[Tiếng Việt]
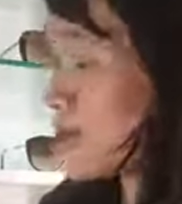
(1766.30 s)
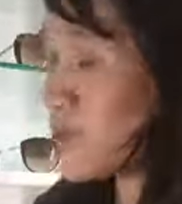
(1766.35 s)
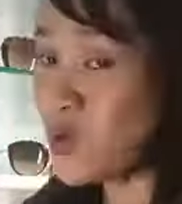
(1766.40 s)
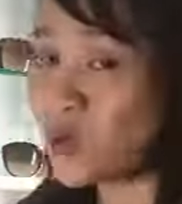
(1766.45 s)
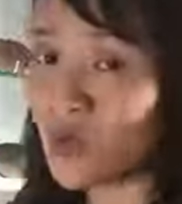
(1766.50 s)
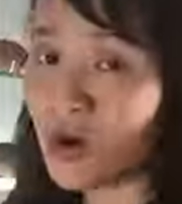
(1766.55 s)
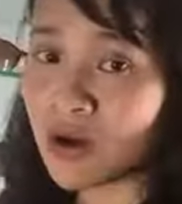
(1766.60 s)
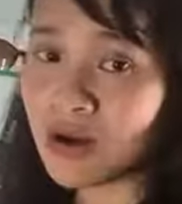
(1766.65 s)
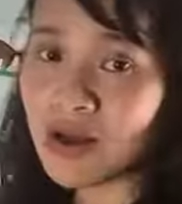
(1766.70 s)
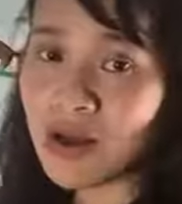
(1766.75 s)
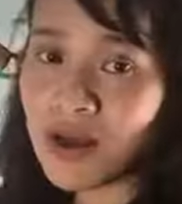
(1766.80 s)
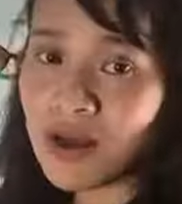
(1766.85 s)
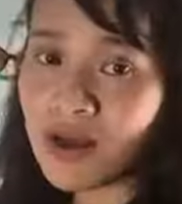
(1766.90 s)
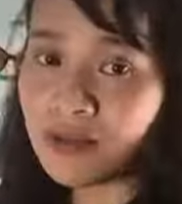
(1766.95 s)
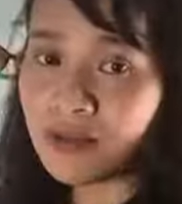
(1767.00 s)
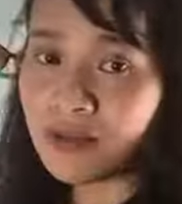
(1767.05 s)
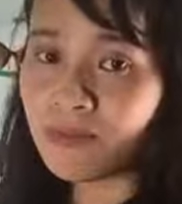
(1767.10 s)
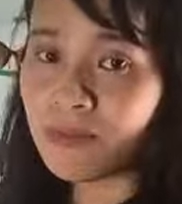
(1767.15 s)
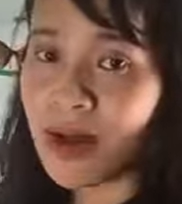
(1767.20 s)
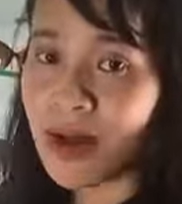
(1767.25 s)
xuống,
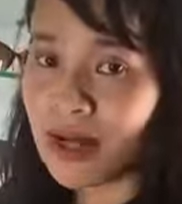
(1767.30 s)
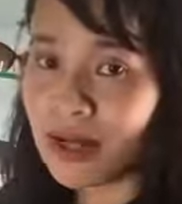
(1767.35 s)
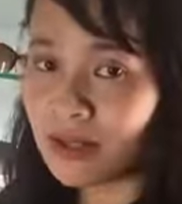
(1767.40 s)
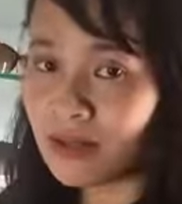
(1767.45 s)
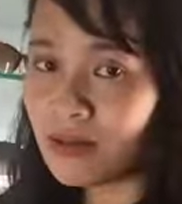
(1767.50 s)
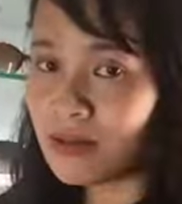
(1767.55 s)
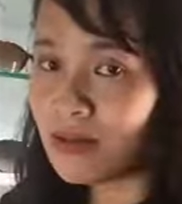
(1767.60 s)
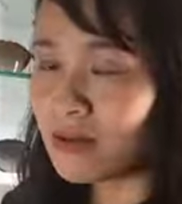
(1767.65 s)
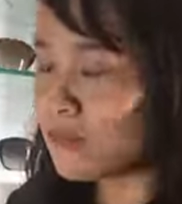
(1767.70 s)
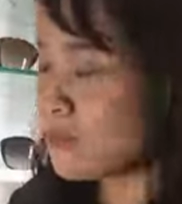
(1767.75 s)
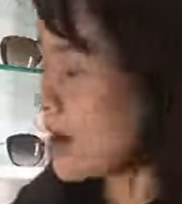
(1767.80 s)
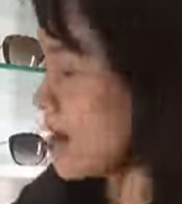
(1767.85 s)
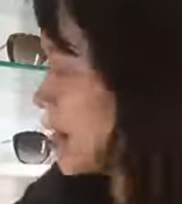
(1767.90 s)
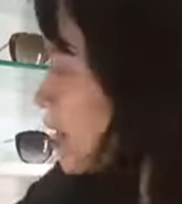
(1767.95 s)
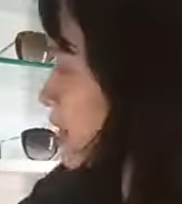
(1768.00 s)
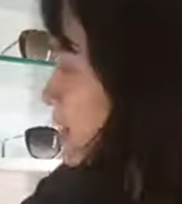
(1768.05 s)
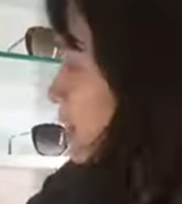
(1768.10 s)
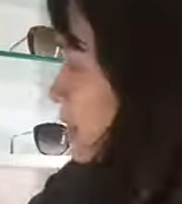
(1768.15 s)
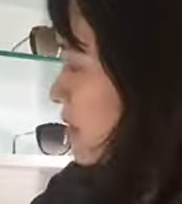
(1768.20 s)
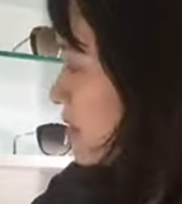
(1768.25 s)
thì bằng cái thương bằng
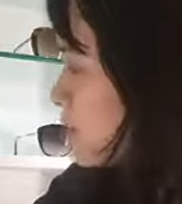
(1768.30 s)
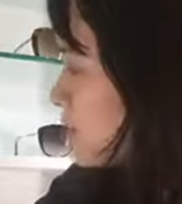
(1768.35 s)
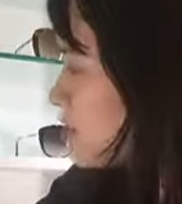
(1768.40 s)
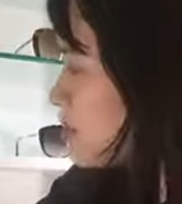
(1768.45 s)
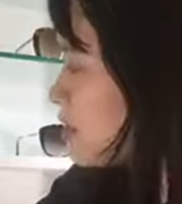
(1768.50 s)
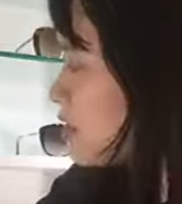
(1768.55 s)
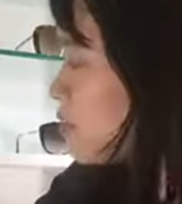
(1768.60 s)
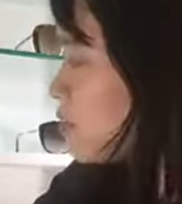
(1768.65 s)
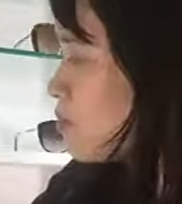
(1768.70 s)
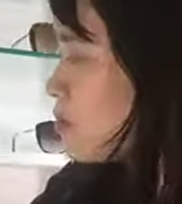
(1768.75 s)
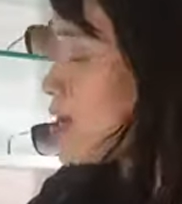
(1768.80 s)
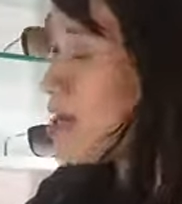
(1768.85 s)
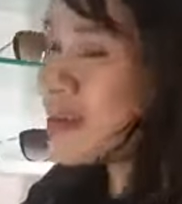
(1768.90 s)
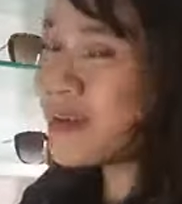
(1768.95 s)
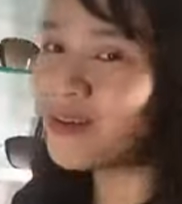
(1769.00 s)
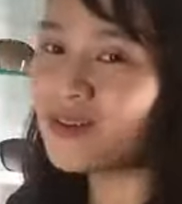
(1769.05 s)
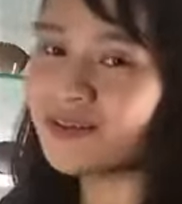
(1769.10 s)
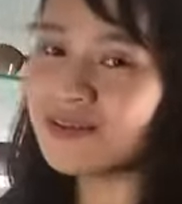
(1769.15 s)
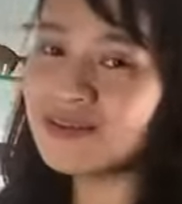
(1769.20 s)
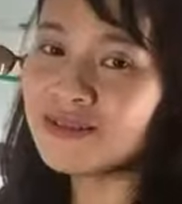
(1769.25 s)
cái sự hiểu biết
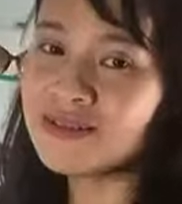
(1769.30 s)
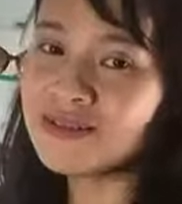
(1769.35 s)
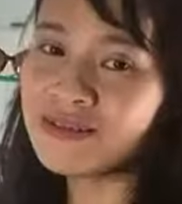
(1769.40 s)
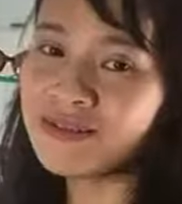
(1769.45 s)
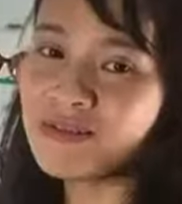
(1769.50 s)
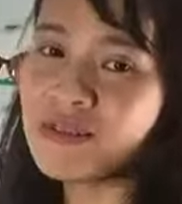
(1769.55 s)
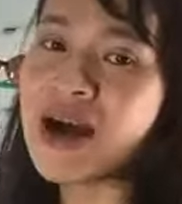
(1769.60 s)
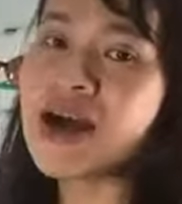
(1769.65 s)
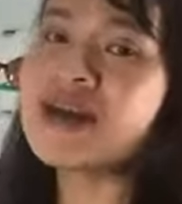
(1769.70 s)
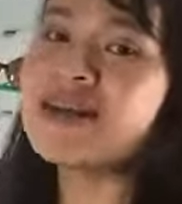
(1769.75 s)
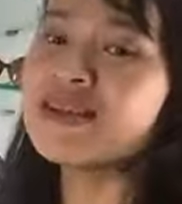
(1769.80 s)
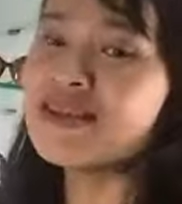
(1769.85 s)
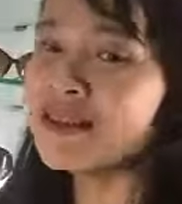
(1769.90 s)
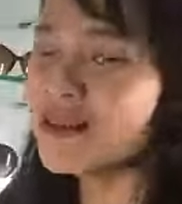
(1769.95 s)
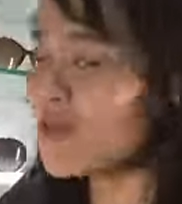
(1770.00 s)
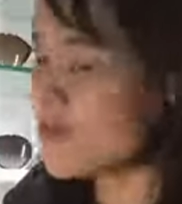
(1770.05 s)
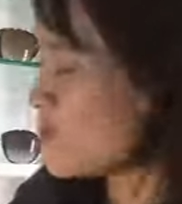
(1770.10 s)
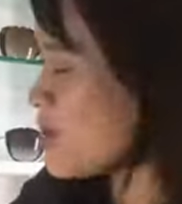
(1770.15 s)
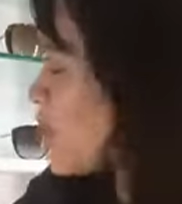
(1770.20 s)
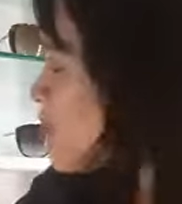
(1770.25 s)
bằng cái sự
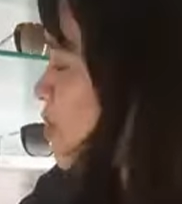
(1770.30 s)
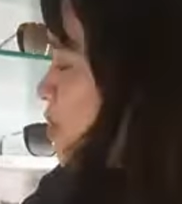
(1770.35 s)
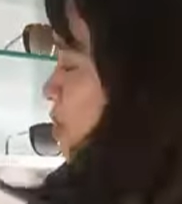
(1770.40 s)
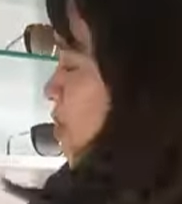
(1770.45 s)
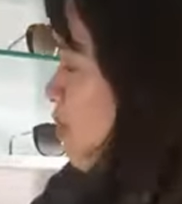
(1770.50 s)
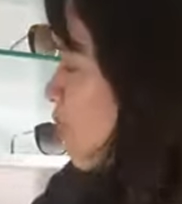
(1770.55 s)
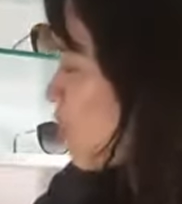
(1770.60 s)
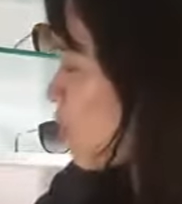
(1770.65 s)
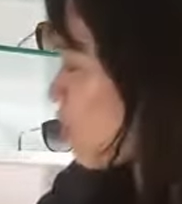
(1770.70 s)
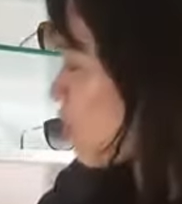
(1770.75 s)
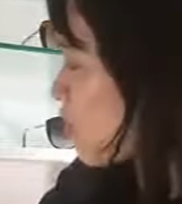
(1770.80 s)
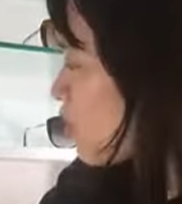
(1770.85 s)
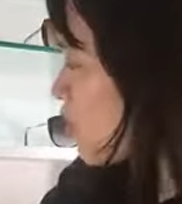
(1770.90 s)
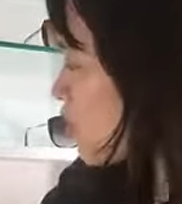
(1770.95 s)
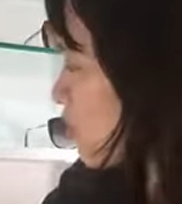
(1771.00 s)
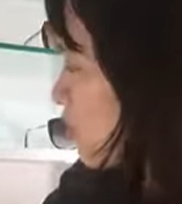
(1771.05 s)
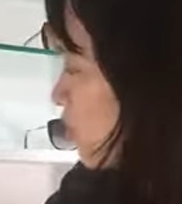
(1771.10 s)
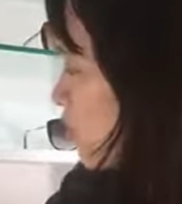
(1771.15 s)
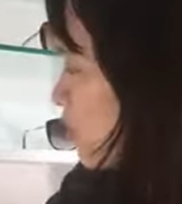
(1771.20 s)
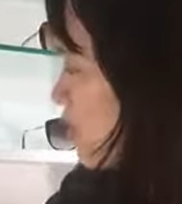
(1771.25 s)
hiểu biết của của của,
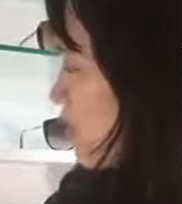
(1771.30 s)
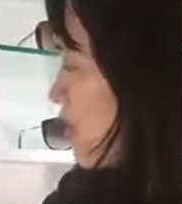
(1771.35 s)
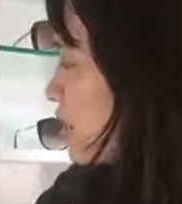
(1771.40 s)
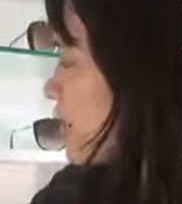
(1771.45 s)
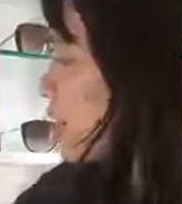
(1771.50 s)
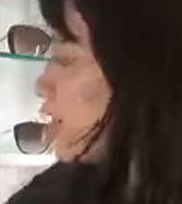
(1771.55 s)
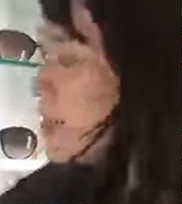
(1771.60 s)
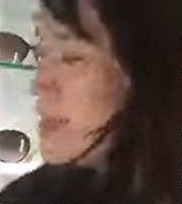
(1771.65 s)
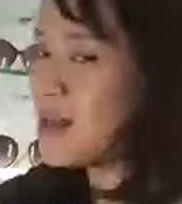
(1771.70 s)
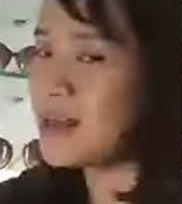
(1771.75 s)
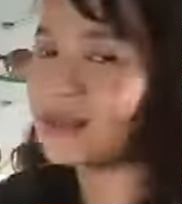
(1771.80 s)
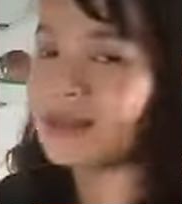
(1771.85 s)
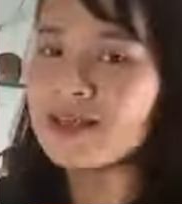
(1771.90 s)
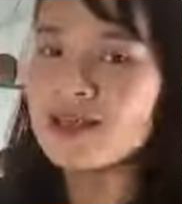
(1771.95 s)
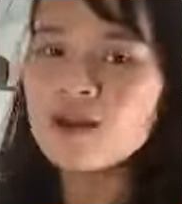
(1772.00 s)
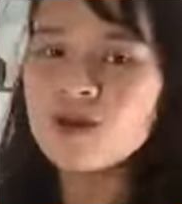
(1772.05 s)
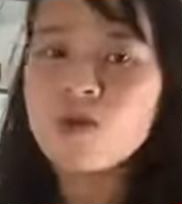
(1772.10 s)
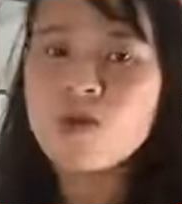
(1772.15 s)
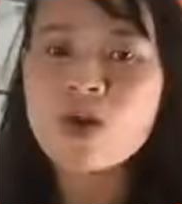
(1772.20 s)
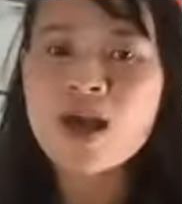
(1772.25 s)
của Hiền thì Hiền
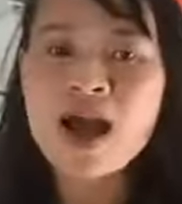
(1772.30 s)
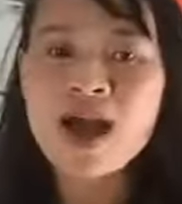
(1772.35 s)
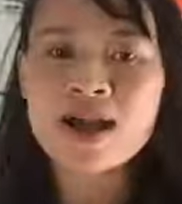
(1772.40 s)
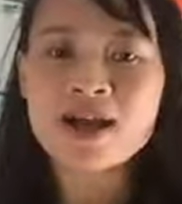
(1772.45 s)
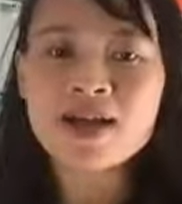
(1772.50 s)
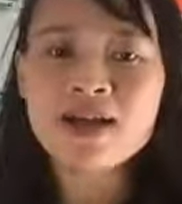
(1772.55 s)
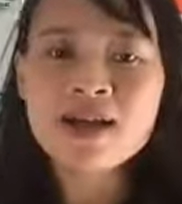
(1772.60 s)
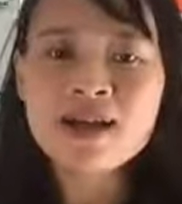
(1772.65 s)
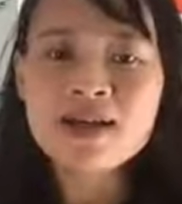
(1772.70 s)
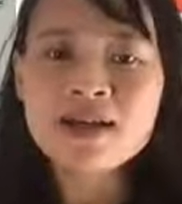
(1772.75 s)
sẽ cố gắng